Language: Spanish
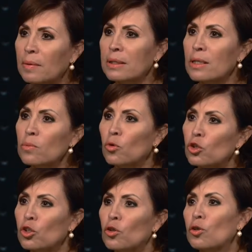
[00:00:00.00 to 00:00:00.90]
a veces
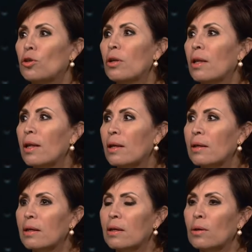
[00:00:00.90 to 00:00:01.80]
mucho
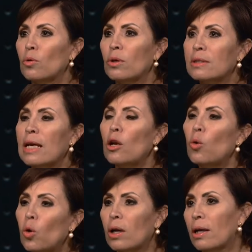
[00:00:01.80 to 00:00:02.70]
eh, se
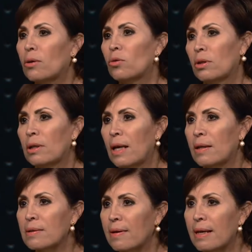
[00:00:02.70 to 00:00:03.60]
lucra con la
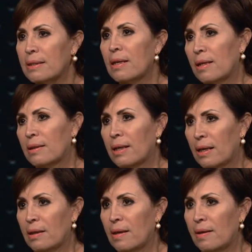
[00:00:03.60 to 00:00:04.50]
desgracia y la
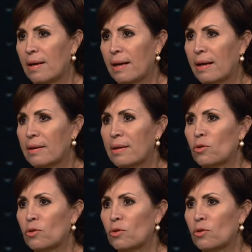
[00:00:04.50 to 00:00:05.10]
tragedia de la gente.